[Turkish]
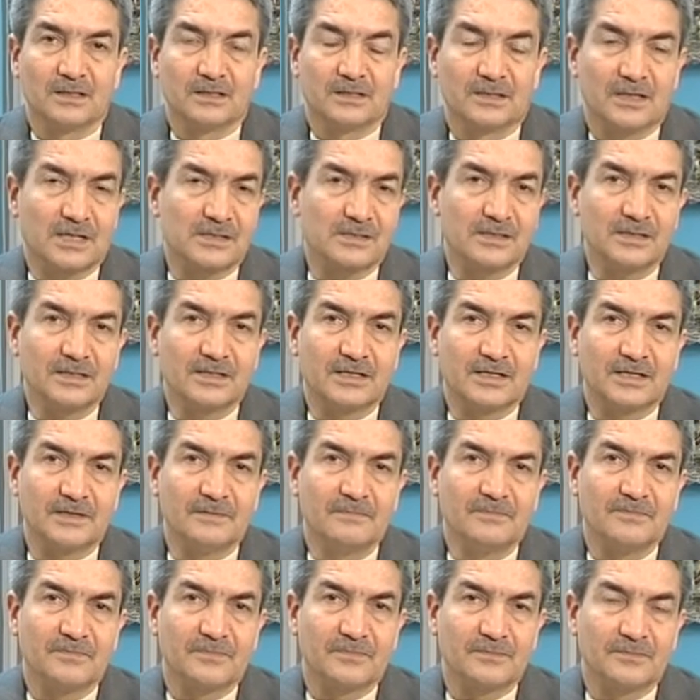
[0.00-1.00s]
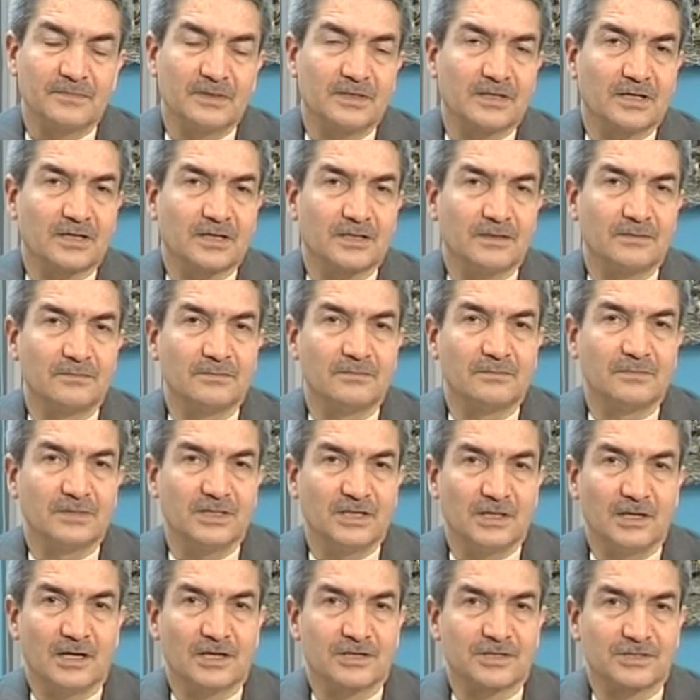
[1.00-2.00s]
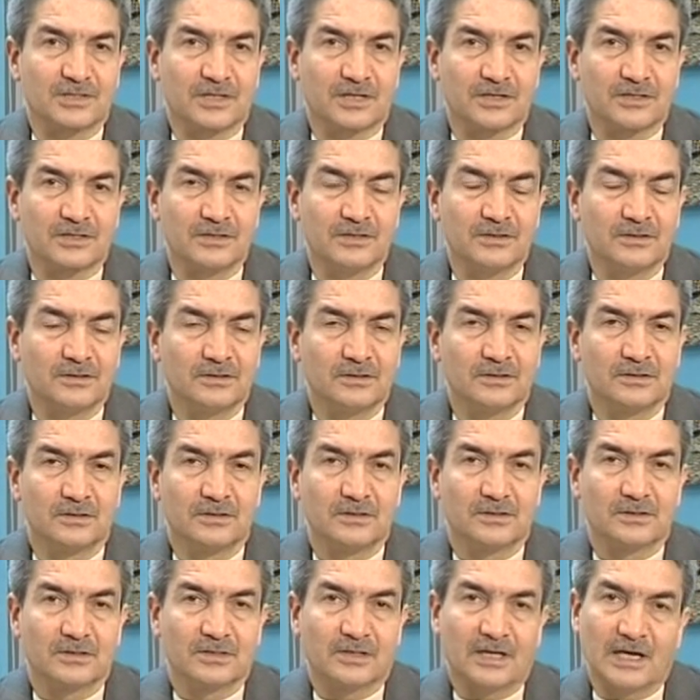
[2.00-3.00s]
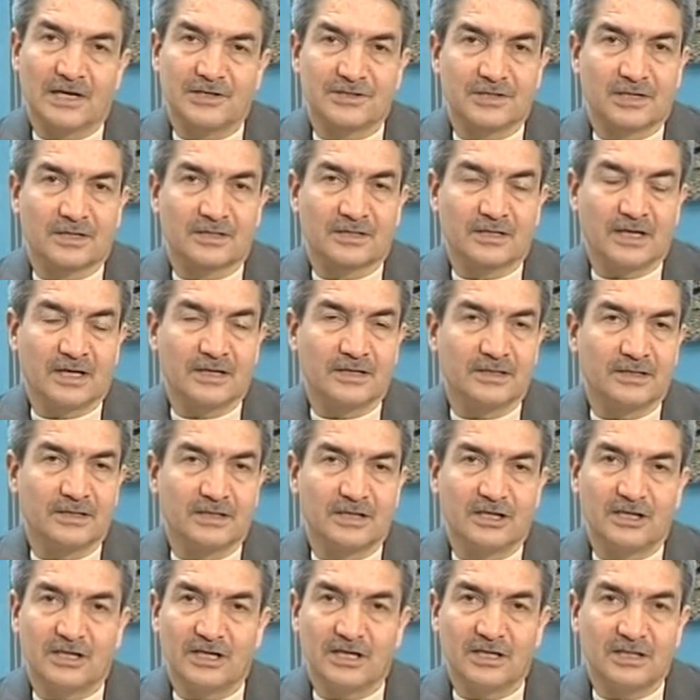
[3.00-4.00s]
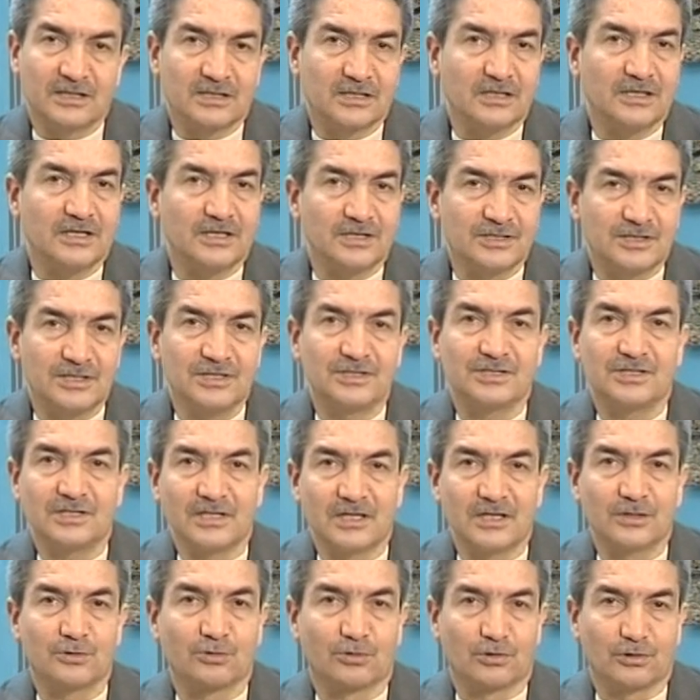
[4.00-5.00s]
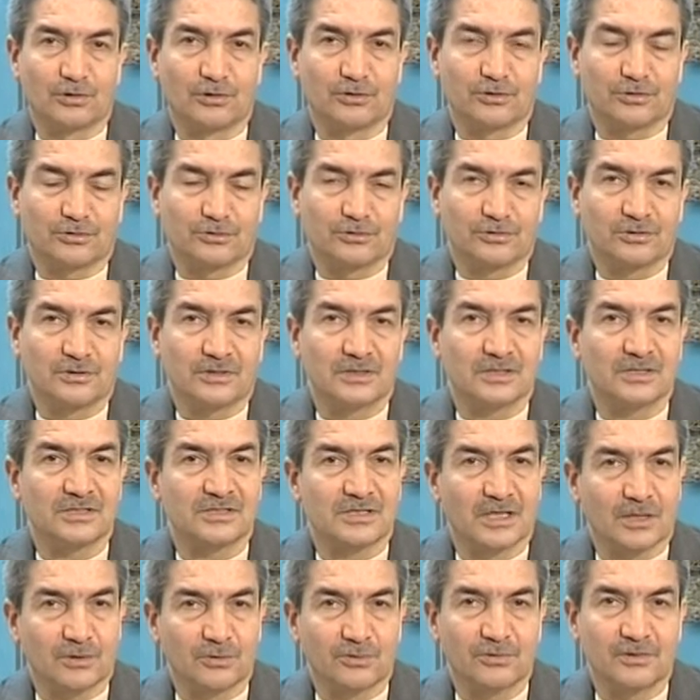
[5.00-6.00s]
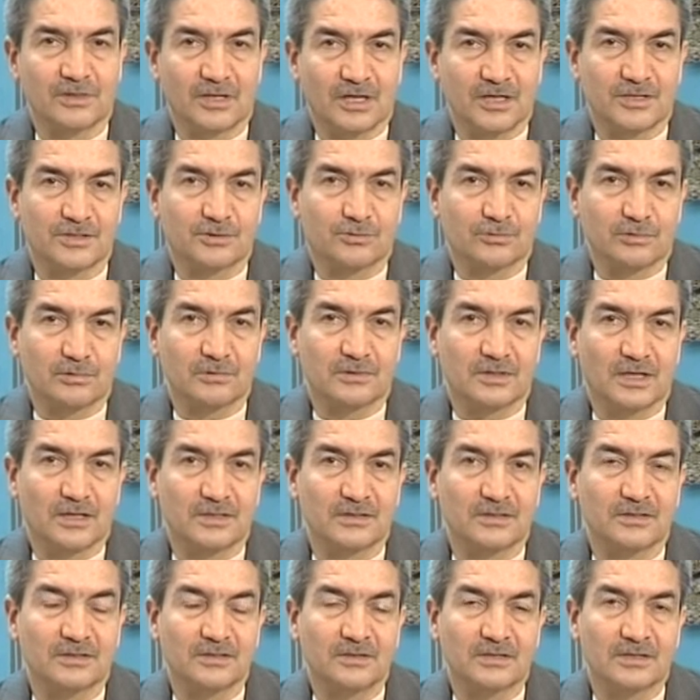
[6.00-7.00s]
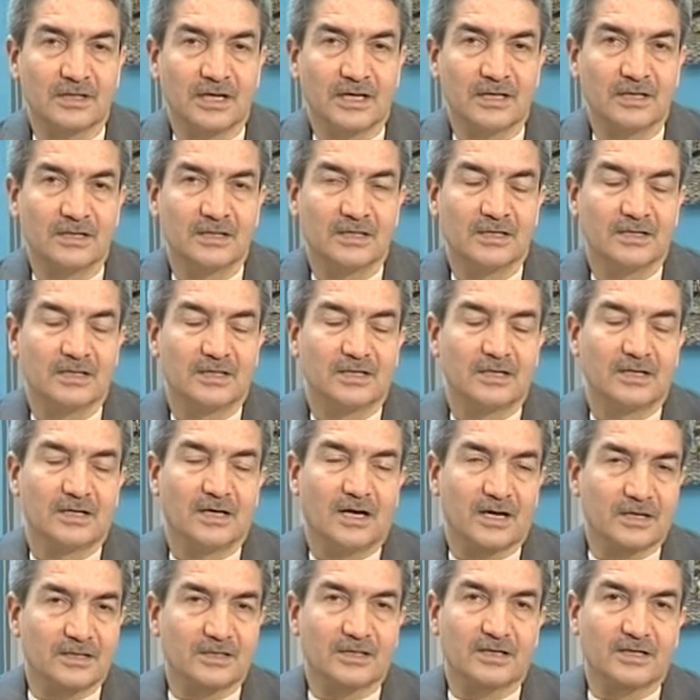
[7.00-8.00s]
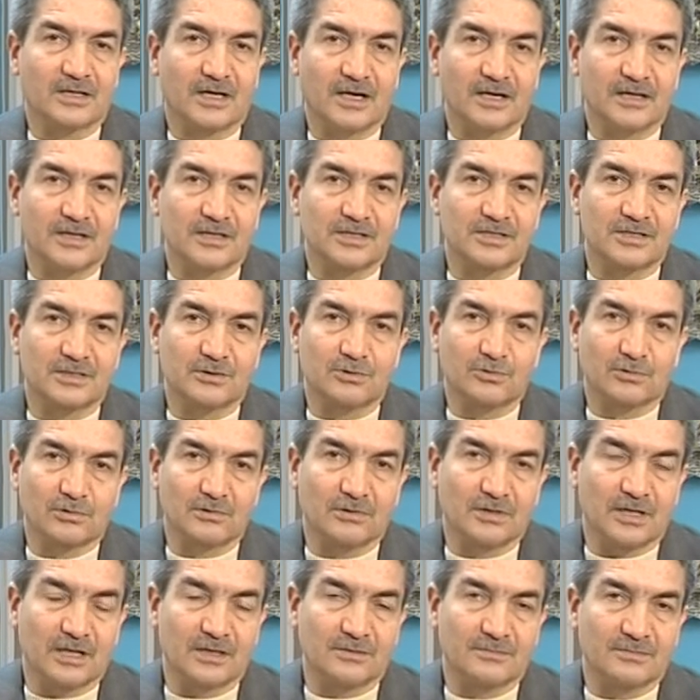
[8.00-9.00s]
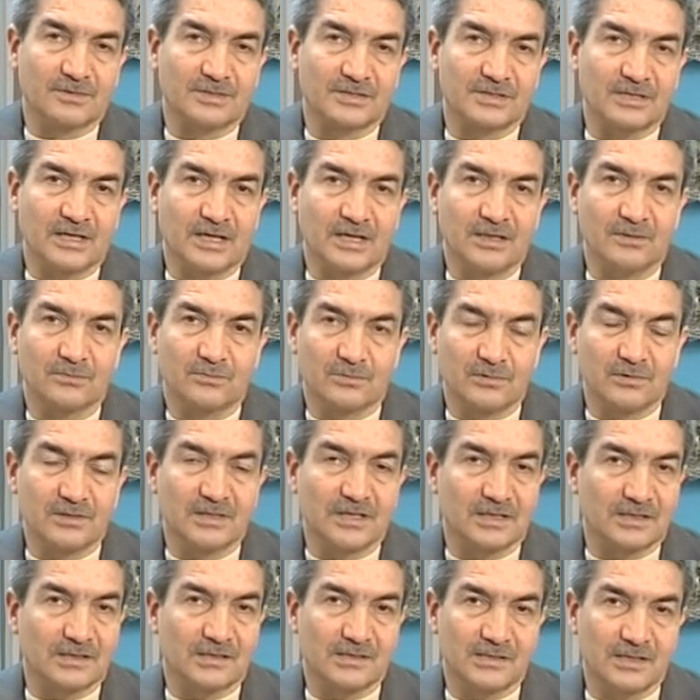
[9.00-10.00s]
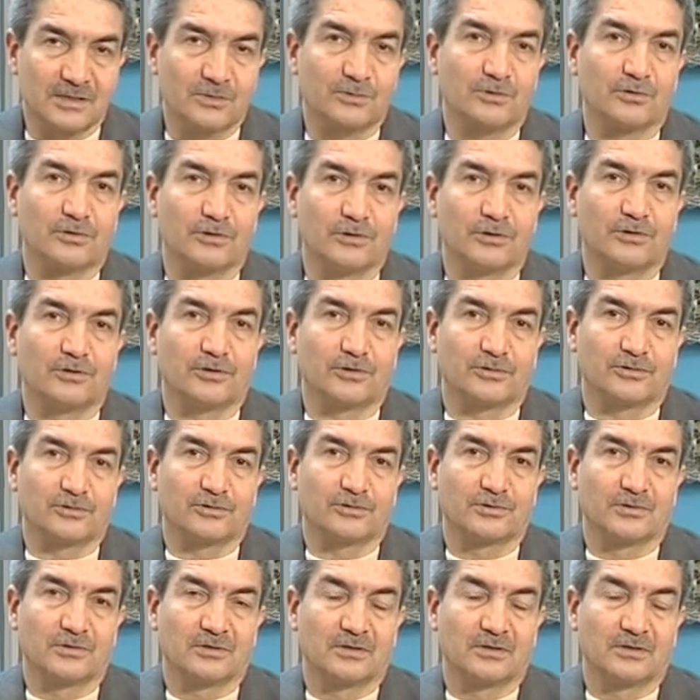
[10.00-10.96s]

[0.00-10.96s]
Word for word: Nasıl ki bir takım ilaçların gerçekten etkileyici ciheti oluyor. İnsan o ilacı kullandığında hangi gaye için kullanılmışsa bunun etkisi görülüyor.